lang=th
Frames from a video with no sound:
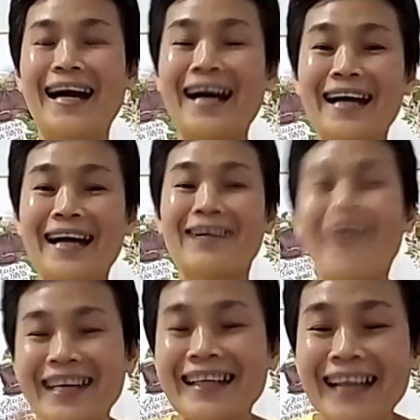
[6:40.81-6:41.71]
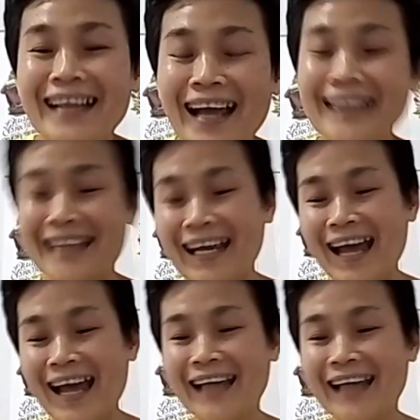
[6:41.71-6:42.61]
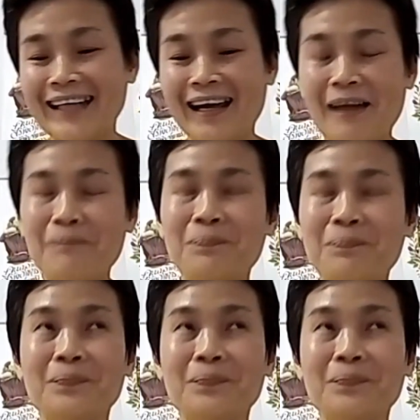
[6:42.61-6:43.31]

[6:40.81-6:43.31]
อ่าขออีกนิดนึงนะคะ จากการอ่า